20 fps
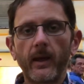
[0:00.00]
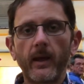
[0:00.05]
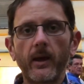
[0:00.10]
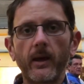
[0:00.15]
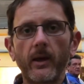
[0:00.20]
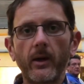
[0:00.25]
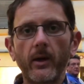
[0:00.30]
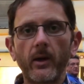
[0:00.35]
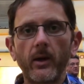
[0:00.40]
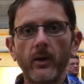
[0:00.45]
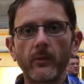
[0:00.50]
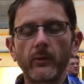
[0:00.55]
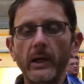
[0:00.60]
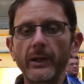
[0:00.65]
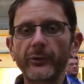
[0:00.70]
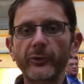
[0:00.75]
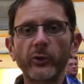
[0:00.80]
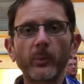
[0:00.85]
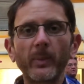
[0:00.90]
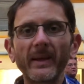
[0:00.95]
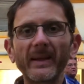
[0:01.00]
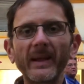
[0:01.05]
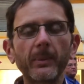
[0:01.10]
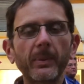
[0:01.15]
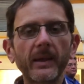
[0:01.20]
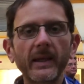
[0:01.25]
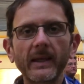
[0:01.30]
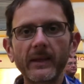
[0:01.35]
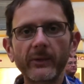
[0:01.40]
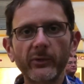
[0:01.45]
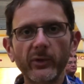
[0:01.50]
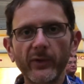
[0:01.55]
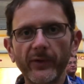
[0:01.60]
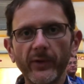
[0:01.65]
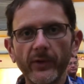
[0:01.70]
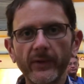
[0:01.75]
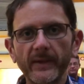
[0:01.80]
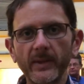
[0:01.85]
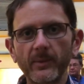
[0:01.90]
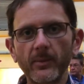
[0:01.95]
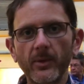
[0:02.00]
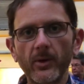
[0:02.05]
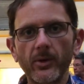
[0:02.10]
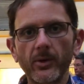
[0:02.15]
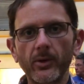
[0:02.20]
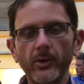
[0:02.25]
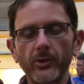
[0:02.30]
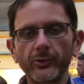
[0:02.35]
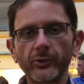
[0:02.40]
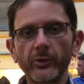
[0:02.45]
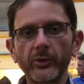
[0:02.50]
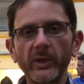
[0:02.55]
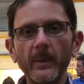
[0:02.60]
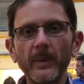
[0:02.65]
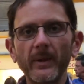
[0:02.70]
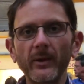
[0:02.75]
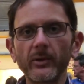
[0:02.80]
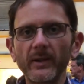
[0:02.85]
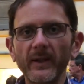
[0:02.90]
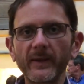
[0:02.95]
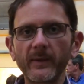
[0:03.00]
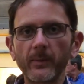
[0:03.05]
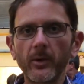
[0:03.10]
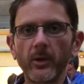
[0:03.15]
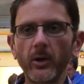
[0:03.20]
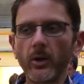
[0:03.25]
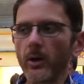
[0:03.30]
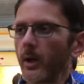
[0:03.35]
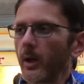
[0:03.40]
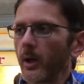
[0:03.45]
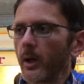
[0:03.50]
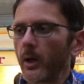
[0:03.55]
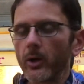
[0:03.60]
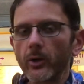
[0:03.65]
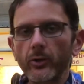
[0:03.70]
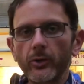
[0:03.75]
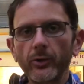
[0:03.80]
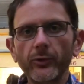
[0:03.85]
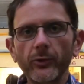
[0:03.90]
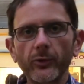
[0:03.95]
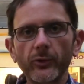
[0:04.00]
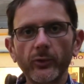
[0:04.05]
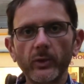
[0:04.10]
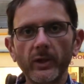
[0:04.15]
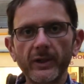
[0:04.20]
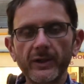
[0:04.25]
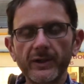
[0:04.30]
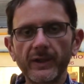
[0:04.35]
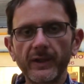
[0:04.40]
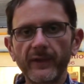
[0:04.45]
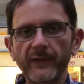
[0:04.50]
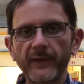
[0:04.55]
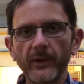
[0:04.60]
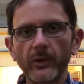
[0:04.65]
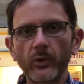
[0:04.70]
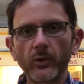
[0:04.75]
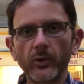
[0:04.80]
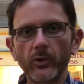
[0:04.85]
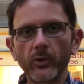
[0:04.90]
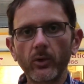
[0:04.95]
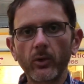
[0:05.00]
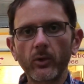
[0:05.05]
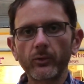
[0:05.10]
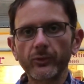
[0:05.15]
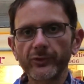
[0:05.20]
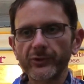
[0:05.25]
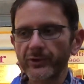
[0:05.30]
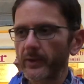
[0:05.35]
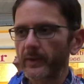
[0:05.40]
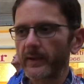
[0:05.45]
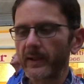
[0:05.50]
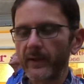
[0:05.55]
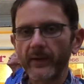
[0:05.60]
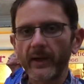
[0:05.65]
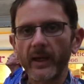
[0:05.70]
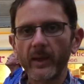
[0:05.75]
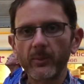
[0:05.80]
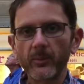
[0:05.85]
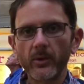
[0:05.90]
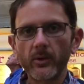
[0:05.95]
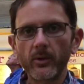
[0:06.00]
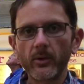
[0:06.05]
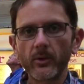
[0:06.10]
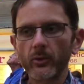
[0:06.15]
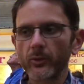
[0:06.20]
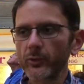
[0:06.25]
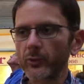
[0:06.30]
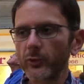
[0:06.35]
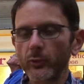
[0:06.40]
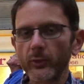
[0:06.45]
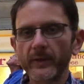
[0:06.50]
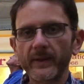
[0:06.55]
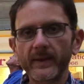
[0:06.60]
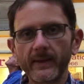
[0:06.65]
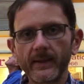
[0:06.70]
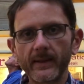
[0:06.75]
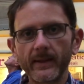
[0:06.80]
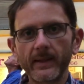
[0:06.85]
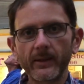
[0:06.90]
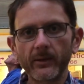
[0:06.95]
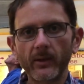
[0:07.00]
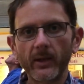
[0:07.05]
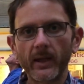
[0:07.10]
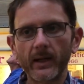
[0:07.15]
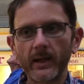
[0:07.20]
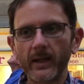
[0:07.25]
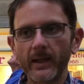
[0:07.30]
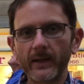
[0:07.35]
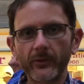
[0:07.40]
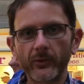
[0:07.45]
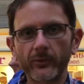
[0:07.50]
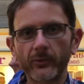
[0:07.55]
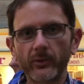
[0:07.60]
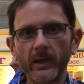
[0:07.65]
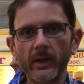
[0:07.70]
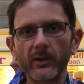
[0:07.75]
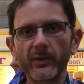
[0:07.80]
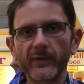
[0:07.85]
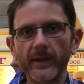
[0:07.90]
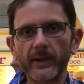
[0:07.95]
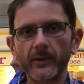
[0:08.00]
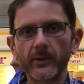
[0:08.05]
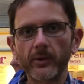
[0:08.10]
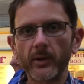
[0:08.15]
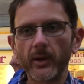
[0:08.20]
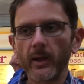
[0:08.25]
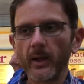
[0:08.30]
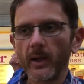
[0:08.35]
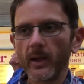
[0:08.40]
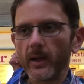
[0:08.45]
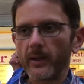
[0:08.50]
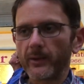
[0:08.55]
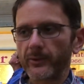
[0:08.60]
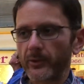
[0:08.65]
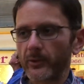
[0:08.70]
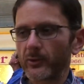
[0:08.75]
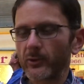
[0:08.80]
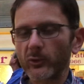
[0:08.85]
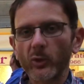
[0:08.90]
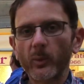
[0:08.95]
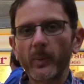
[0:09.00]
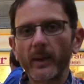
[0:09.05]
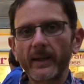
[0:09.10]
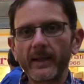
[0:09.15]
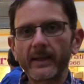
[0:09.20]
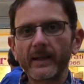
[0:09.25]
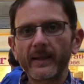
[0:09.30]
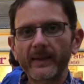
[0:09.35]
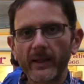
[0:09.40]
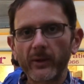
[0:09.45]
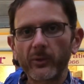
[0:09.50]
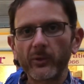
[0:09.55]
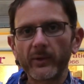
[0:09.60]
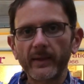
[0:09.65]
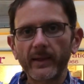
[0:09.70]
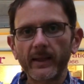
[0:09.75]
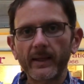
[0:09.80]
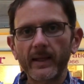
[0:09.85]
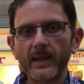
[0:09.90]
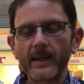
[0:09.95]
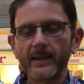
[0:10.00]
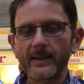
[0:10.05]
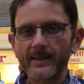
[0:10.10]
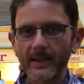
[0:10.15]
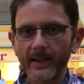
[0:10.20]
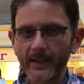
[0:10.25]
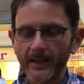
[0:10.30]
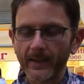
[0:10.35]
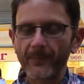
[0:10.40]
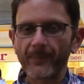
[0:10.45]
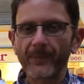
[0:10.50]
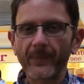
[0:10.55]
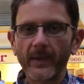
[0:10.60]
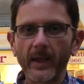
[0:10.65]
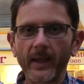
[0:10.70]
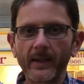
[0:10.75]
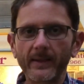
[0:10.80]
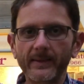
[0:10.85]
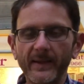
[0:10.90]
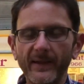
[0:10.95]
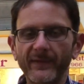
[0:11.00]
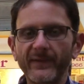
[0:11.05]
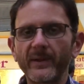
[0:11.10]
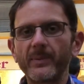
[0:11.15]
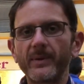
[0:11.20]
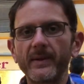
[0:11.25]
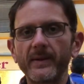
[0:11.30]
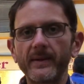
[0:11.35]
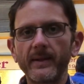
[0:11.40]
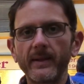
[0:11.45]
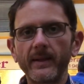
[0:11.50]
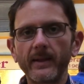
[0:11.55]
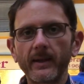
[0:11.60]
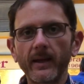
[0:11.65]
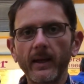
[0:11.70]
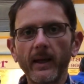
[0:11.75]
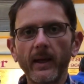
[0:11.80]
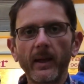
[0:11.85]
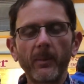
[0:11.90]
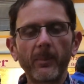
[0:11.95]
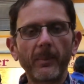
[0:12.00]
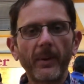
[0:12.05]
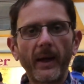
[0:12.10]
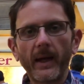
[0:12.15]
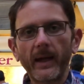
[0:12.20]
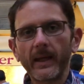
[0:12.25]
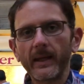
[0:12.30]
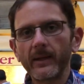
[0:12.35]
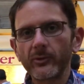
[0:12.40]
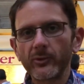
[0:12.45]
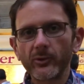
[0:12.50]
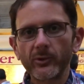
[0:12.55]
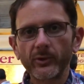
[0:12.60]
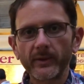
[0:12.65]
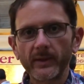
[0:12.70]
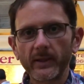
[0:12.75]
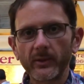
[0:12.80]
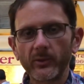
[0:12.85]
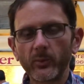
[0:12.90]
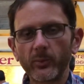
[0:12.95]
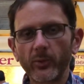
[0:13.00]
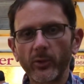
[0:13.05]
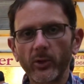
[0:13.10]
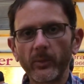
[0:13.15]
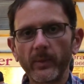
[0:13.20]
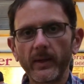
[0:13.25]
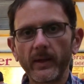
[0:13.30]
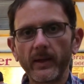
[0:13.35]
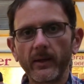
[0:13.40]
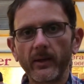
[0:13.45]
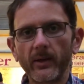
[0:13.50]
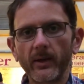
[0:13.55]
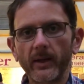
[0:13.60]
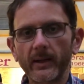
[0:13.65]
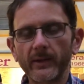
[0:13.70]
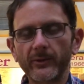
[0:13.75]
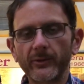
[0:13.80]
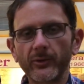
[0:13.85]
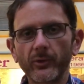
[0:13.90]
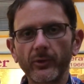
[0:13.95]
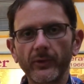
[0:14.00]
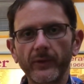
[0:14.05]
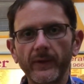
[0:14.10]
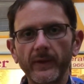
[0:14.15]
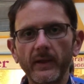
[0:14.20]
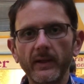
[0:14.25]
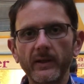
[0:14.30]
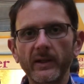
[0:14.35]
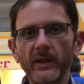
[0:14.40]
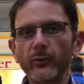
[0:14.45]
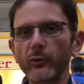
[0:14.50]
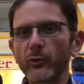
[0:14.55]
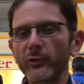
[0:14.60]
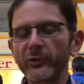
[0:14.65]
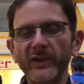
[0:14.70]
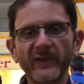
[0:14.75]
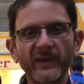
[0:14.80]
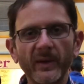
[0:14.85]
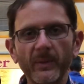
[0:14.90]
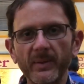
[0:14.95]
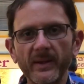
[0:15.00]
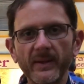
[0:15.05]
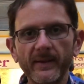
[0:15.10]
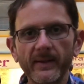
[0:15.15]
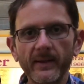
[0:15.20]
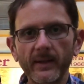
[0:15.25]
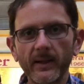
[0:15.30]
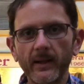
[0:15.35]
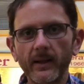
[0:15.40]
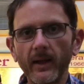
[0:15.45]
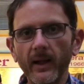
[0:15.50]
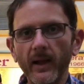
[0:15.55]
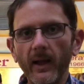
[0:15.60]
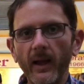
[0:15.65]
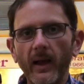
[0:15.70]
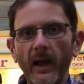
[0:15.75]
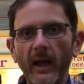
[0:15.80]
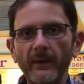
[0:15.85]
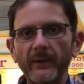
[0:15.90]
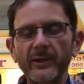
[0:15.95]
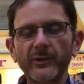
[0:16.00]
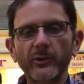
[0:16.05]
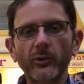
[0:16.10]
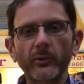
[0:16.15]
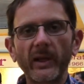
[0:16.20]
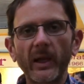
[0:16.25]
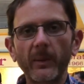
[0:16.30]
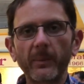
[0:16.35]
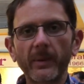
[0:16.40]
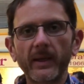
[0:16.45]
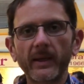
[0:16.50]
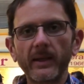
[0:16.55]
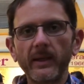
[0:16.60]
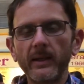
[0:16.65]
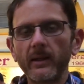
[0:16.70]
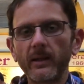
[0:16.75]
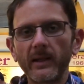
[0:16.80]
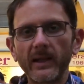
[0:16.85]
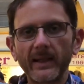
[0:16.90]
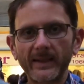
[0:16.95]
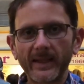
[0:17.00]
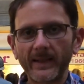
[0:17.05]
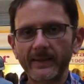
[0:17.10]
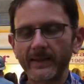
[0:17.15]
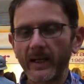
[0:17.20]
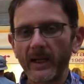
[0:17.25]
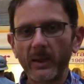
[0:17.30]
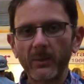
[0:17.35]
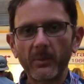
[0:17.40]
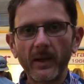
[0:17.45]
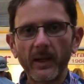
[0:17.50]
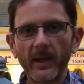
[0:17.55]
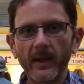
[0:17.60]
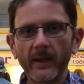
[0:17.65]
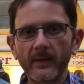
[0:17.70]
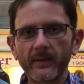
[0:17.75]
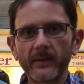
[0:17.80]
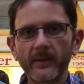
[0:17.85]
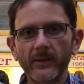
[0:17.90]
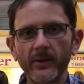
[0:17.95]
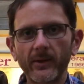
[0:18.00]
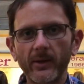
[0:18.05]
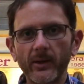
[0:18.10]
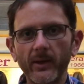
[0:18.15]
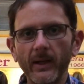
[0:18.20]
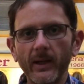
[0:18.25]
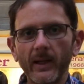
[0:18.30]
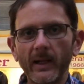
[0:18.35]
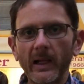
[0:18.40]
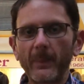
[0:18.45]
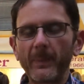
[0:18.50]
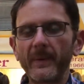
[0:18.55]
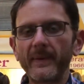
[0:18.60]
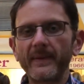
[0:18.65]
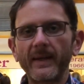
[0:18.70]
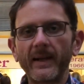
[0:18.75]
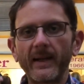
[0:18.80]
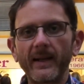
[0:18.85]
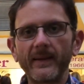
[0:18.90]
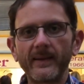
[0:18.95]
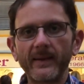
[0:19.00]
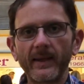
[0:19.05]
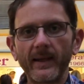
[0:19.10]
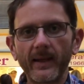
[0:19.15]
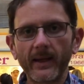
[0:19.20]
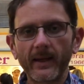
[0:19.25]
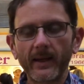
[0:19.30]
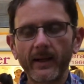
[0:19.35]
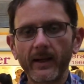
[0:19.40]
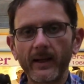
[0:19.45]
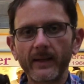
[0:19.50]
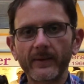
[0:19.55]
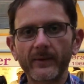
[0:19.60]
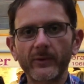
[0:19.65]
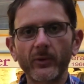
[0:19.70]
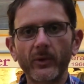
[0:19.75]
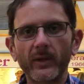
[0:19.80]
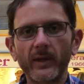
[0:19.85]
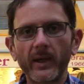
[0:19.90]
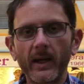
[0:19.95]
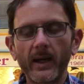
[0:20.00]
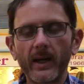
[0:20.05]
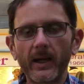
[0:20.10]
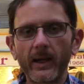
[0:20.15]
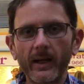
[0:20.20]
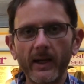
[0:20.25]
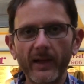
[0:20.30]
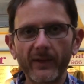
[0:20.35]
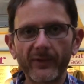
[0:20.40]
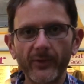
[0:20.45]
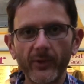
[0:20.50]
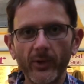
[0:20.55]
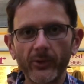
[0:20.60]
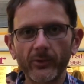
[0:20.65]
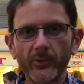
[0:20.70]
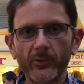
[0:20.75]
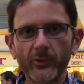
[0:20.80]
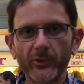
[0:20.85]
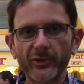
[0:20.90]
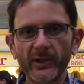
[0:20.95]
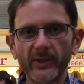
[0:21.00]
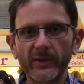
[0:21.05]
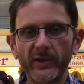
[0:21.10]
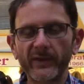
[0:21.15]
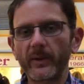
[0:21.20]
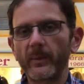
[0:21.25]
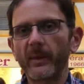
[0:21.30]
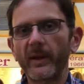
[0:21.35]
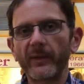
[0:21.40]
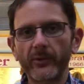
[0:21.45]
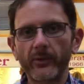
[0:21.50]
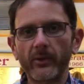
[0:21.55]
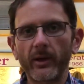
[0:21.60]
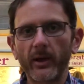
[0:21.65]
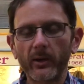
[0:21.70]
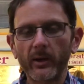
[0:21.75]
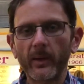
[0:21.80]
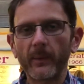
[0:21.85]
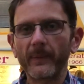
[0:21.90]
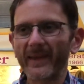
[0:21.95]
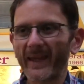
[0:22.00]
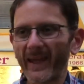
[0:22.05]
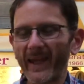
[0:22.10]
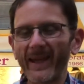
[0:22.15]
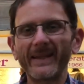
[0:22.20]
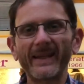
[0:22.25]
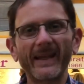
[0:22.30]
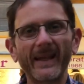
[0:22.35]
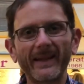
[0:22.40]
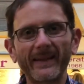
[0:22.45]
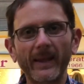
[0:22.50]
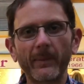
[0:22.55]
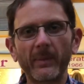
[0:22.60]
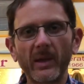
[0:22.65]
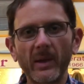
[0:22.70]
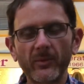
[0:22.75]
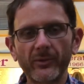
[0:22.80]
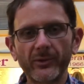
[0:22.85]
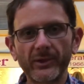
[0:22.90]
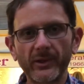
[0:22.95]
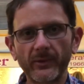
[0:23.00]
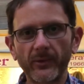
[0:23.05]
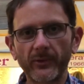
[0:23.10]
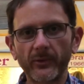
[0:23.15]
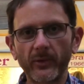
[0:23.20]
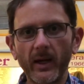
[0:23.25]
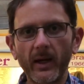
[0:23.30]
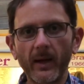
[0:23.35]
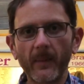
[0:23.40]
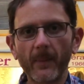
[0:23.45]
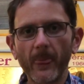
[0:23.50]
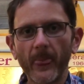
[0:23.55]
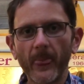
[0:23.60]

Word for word: Euh, voilà, ce ne sont pas des prix qui sont forcément donnés, mais honnêtement, que ce soit chez où on sentait vraiment l'onctuosité dans la glace, en tout cas le fait que ce ne sont pas des glaces industrielles, et ça, ça fait plaisir. Pareil du côté du premier euh, resto aussi, j'avoue qu'on s'est fait plaisir avec ce qu'on a pris, euh, la tarte à la blette, la pisse à la dière, la soca, la fleur de courgette, enfin bref, on a quand même très très très bien mangé ce soir.